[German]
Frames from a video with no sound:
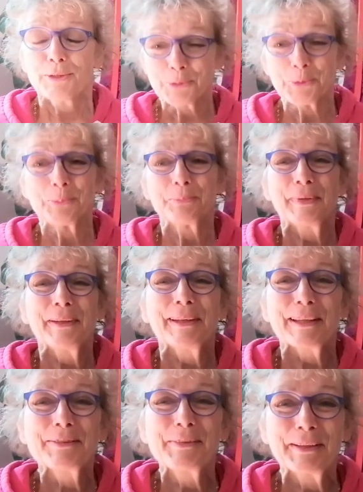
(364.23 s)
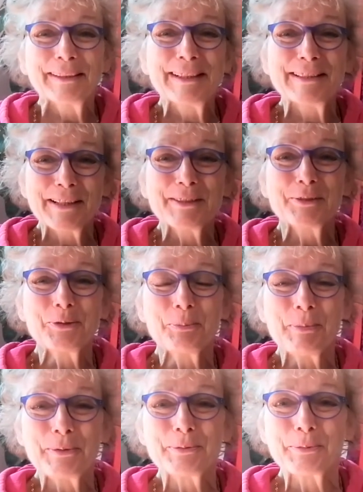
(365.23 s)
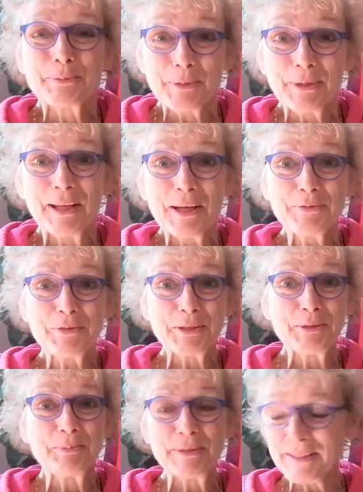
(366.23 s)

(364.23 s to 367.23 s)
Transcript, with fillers: So, jetzt fange ich den Satz nochmal von vorne an, weil ich